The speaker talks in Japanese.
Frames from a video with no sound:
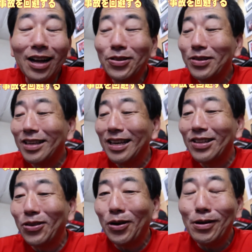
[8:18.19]
あの
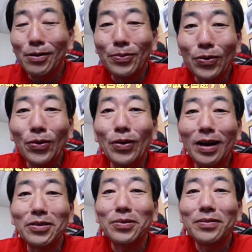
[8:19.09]
軽トラは
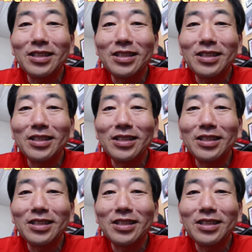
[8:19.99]
もう、あの、